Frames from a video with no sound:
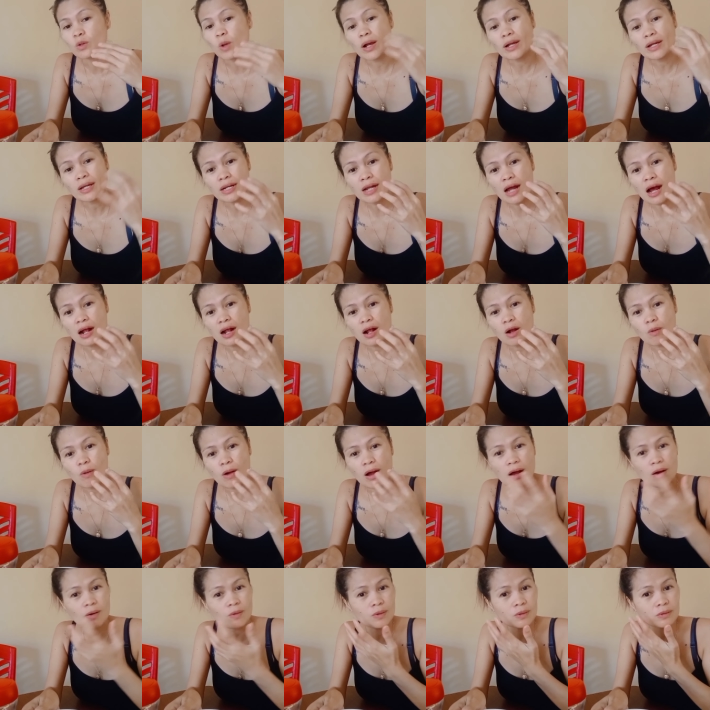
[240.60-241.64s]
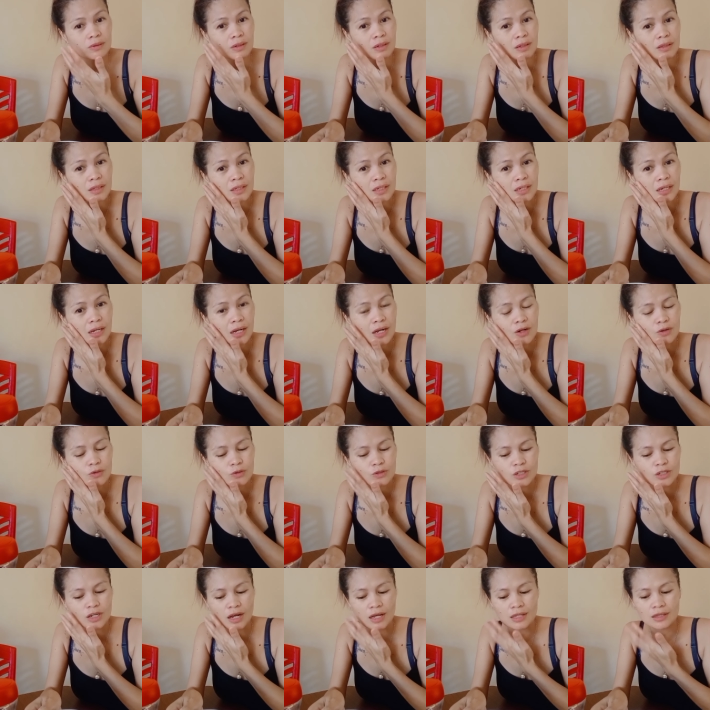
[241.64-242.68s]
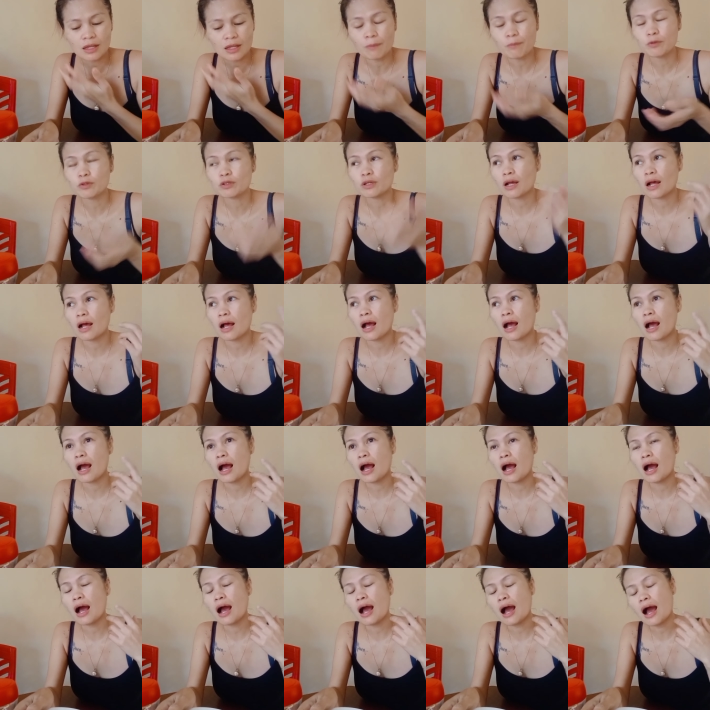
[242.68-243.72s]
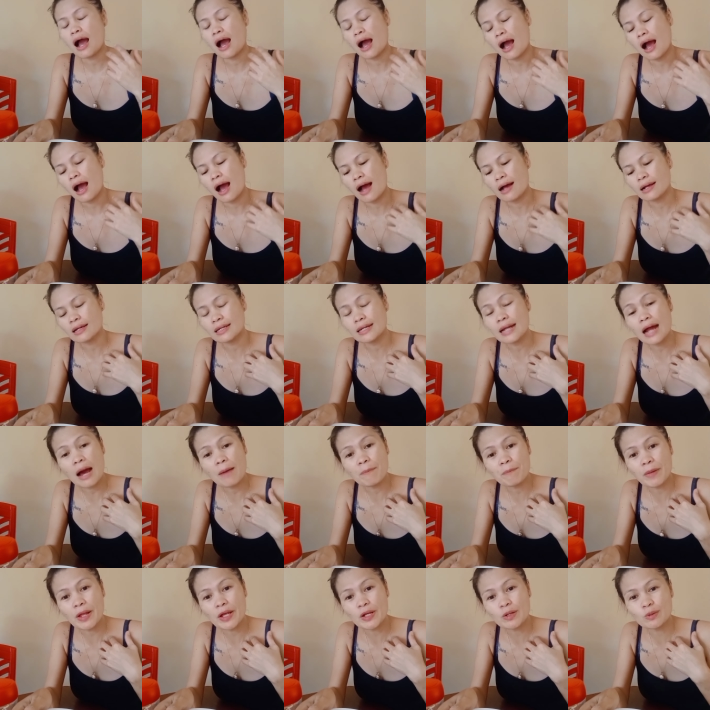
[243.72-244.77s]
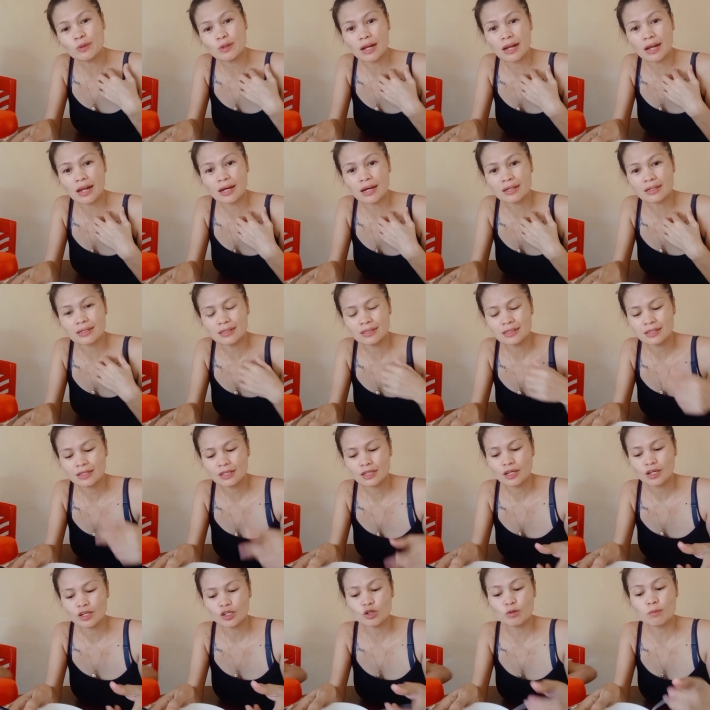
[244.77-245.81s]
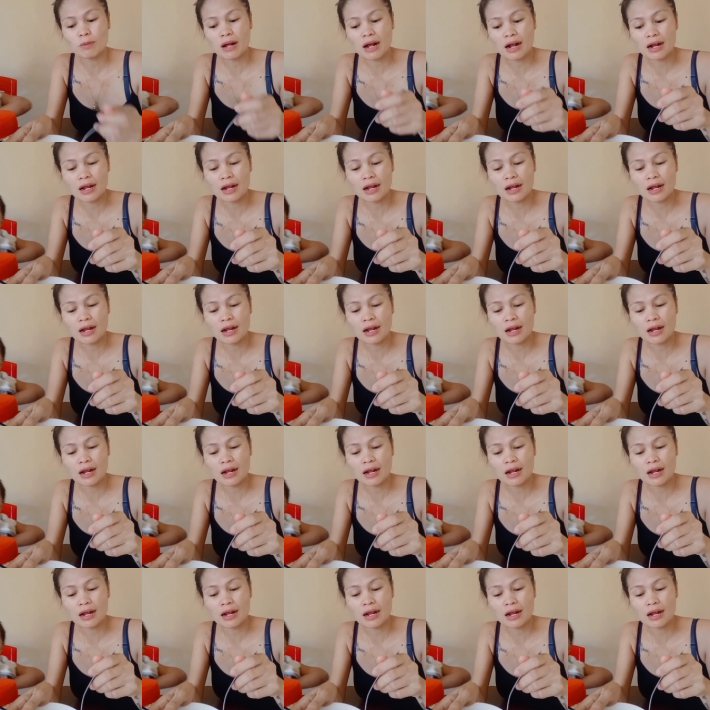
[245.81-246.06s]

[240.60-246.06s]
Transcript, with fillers: So, ang ginagawa ko, tinitigilan ko siya, tapos, ang ina-apply ko na lang is yung